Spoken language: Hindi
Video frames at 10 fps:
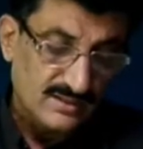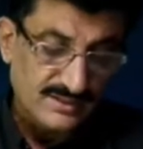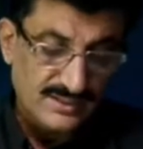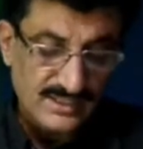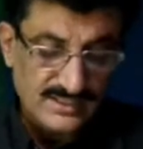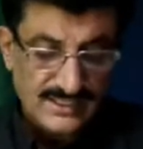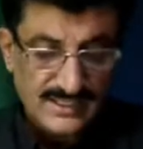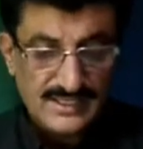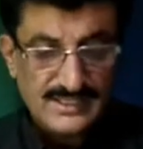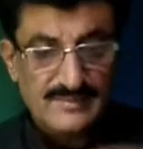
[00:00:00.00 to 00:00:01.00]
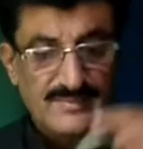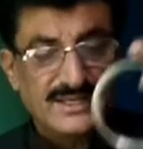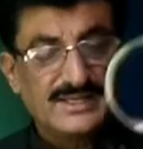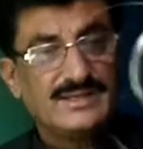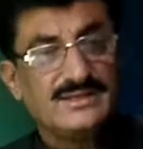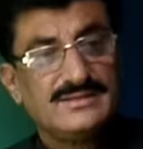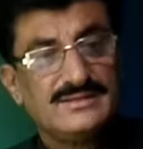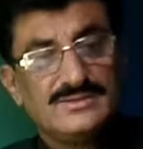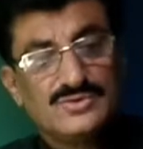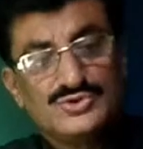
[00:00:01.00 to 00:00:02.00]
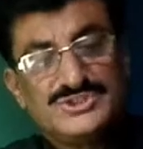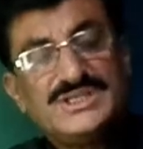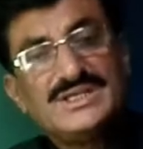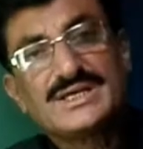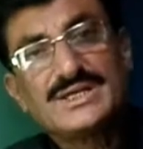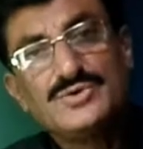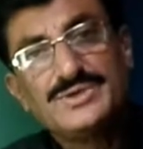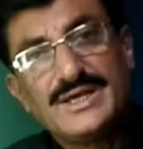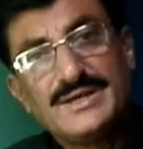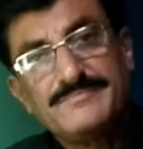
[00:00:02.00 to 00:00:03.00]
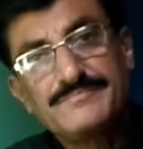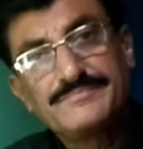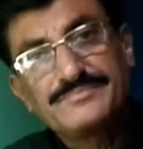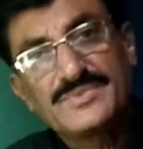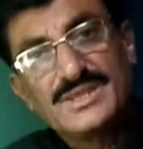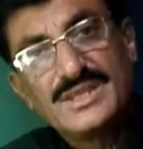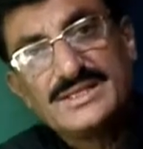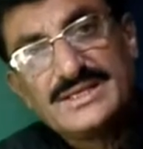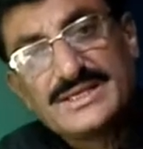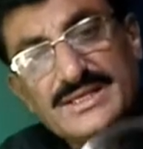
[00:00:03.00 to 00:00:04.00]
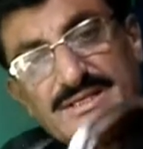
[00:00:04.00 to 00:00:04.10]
ये देखें ये मैंने गुच्छी रखी हुई है ये देखें